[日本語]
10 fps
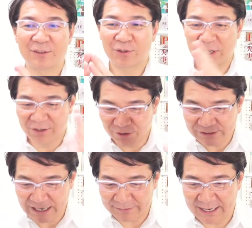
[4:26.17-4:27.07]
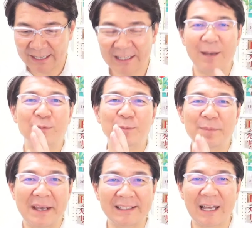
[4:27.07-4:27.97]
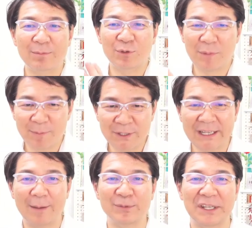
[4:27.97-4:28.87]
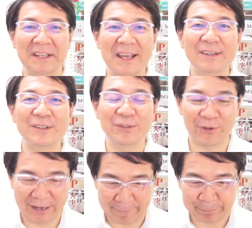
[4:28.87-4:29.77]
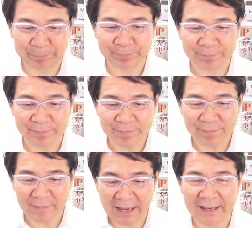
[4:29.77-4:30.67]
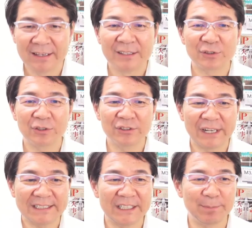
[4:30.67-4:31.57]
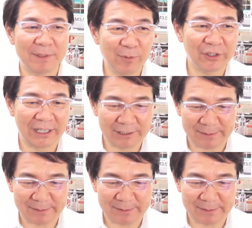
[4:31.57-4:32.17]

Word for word: これをじゃあ低タイプ、目タイプ、耳タイプでできるような、そういうレシピも入れて